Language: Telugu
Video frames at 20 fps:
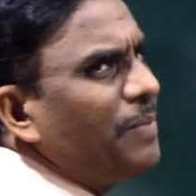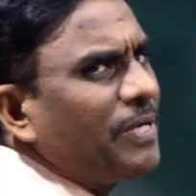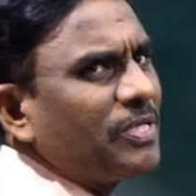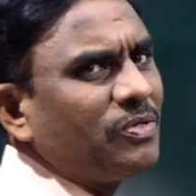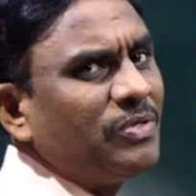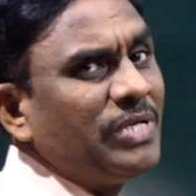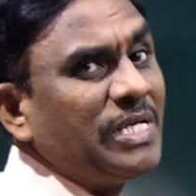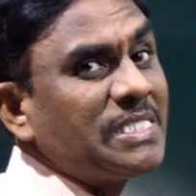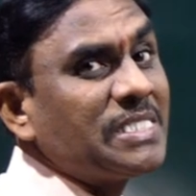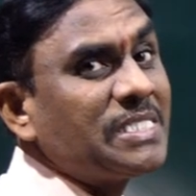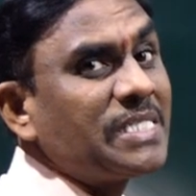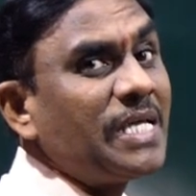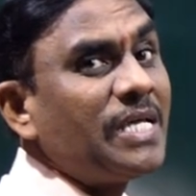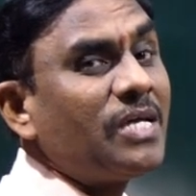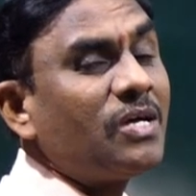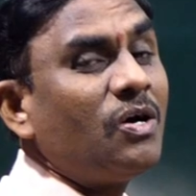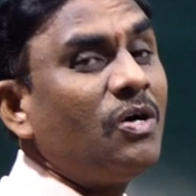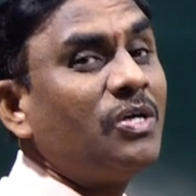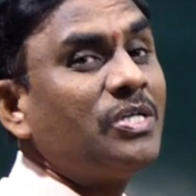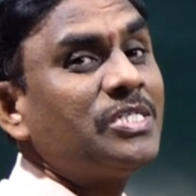అభ్యర్థులు ఎస్ఐ
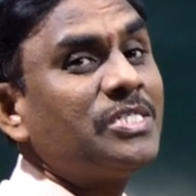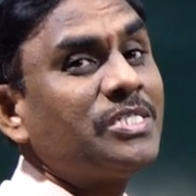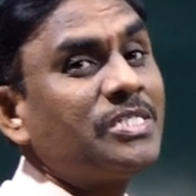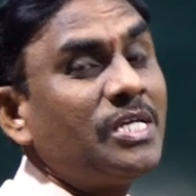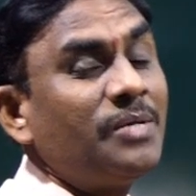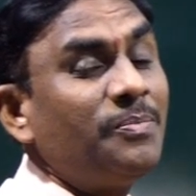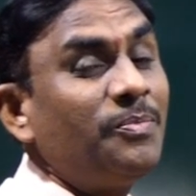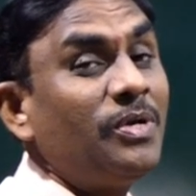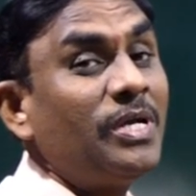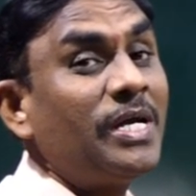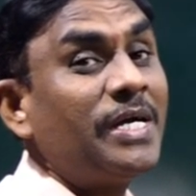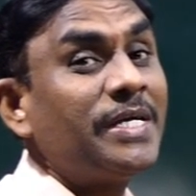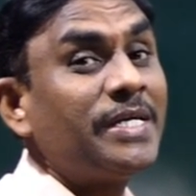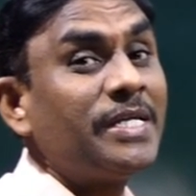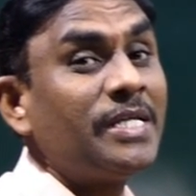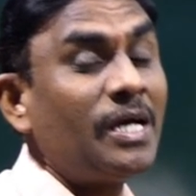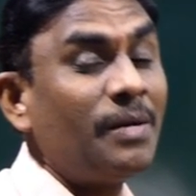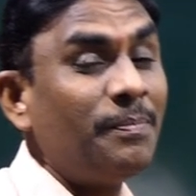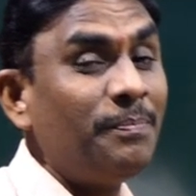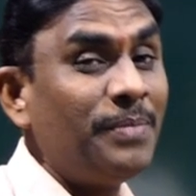కానిస్టేబుల్
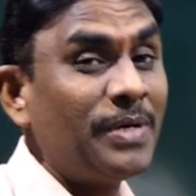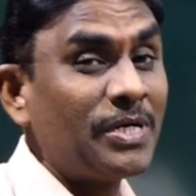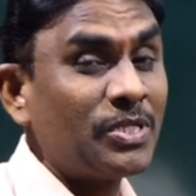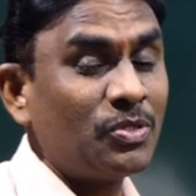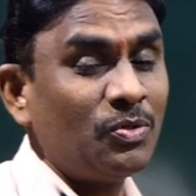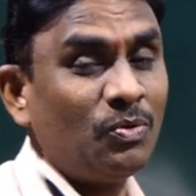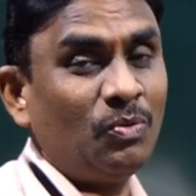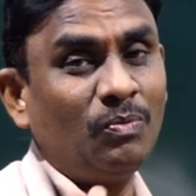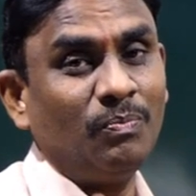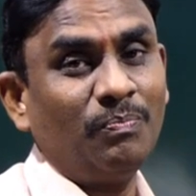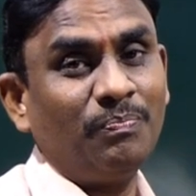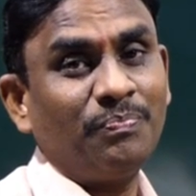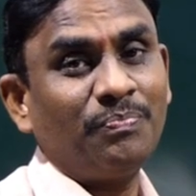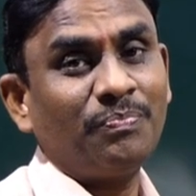లాంటి అభ్యర్థులు